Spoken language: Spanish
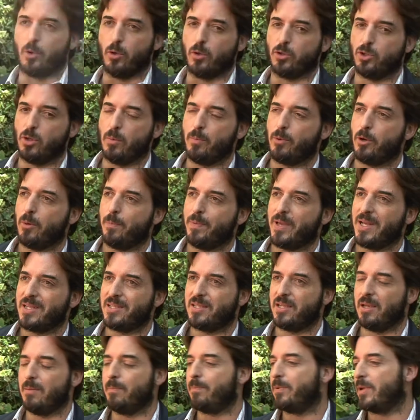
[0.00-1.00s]
producción propia
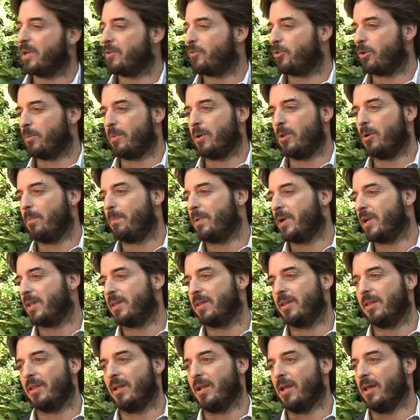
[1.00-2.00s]
siempre ha formado
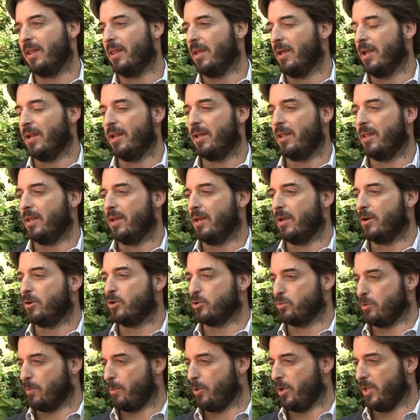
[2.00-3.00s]
parte del ADN de
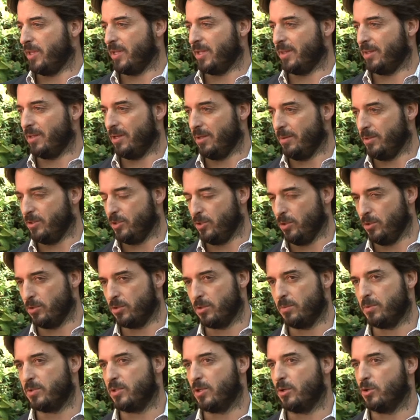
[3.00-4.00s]
Cosmopolitan Televisión.
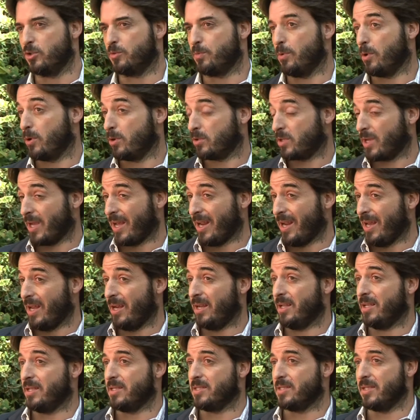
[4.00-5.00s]
Somos de los pocos
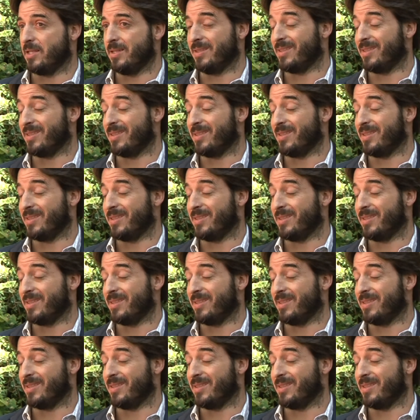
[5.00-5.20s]
canales de